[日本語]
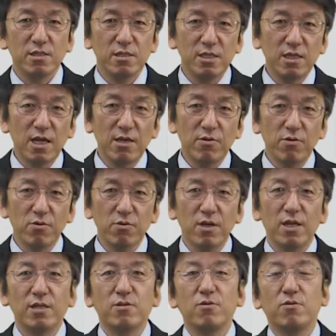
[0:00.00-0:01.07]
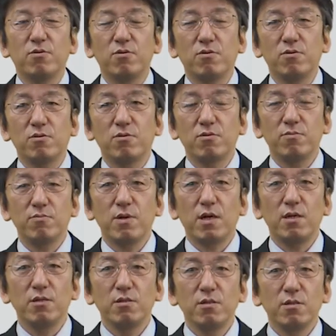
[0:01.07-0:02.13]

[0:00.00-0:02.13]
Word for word: 自体を、えっと、まあ、